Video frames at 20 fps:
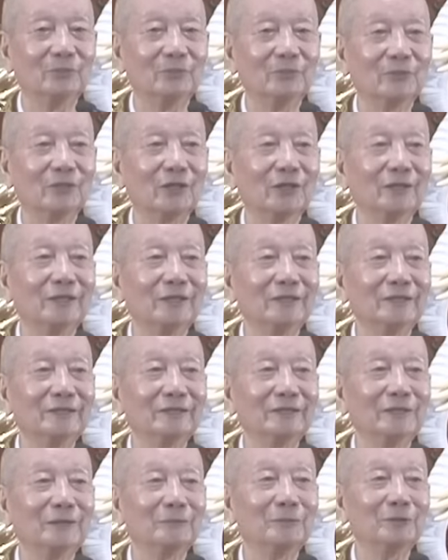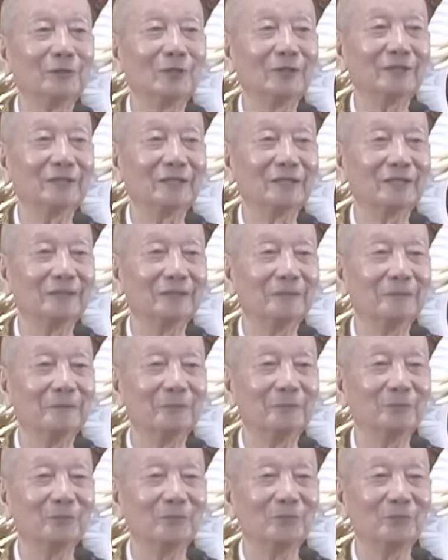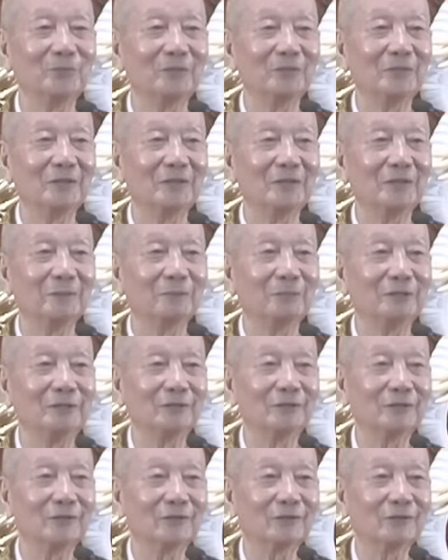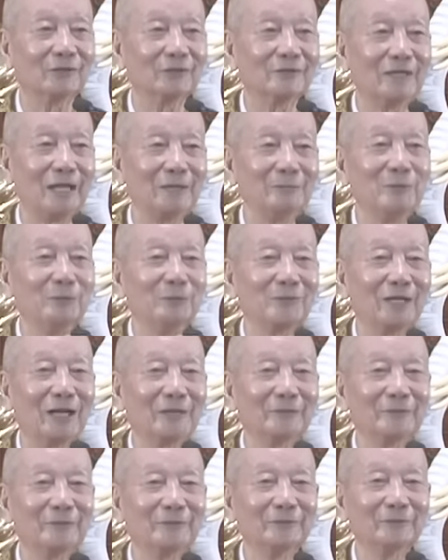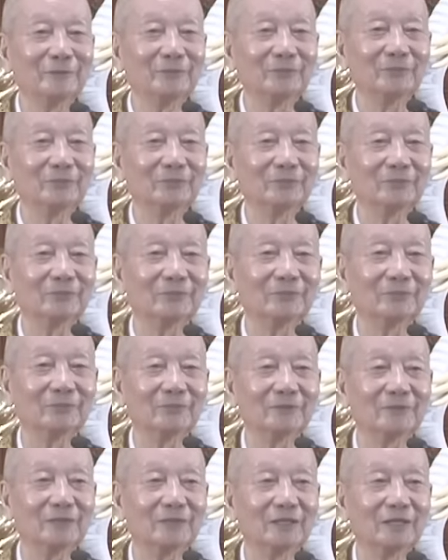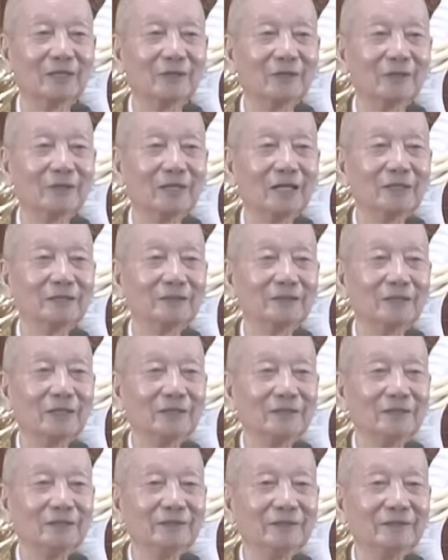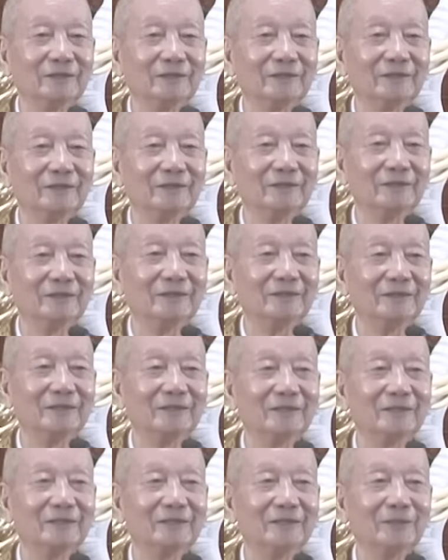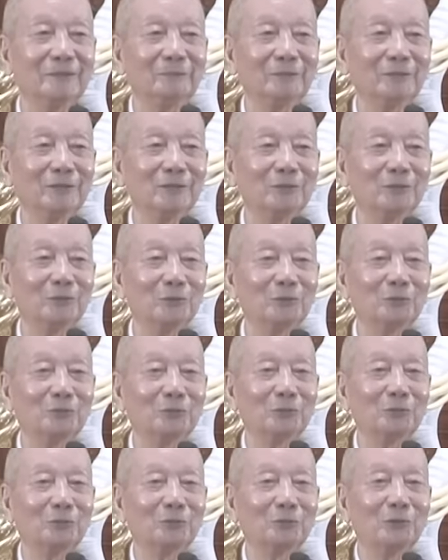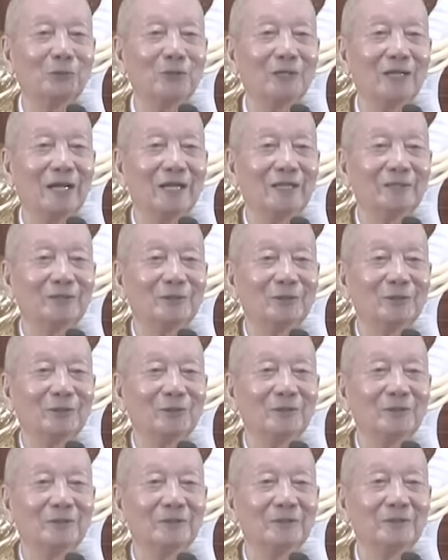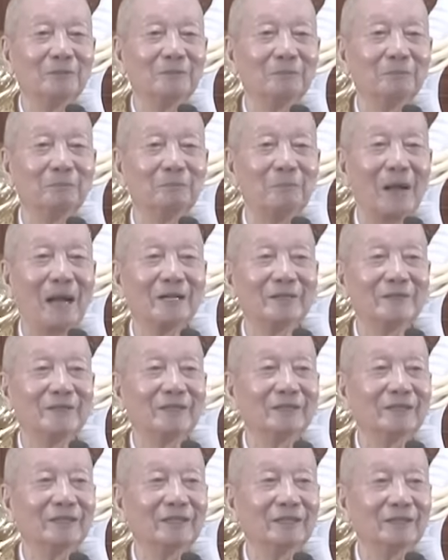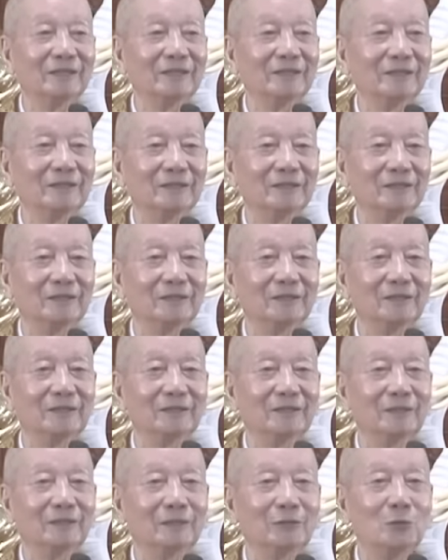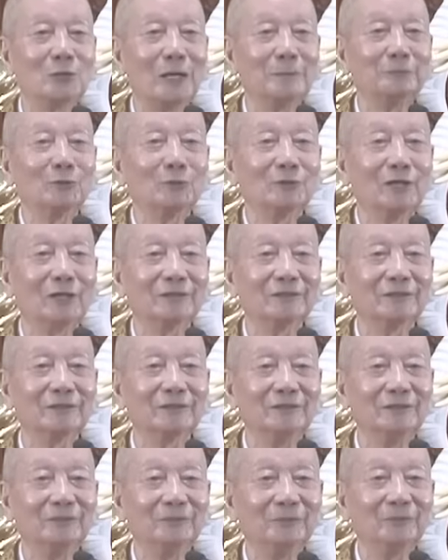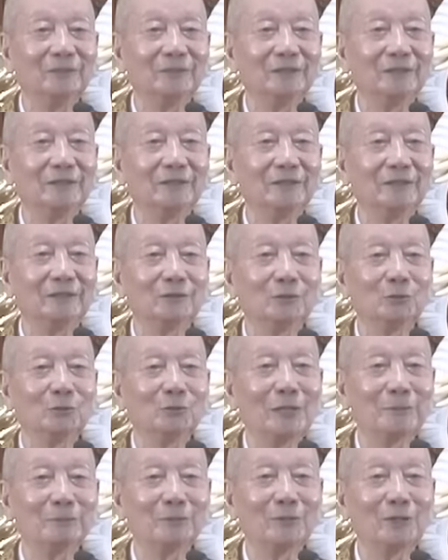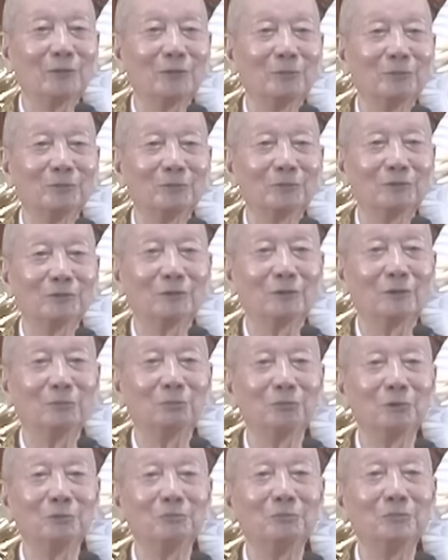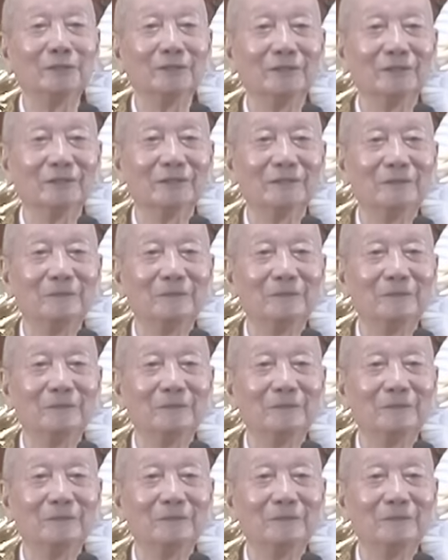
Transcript: cho nên à, ông mới nói thầy này, bây giờ nó đánh một cái phải không cái này nó đánh tới nữa, thì mình cũng thụt lùi lại cho bằng với cái cái cú đấm của nó đó thì chính cú đấm nó không không trúng mình được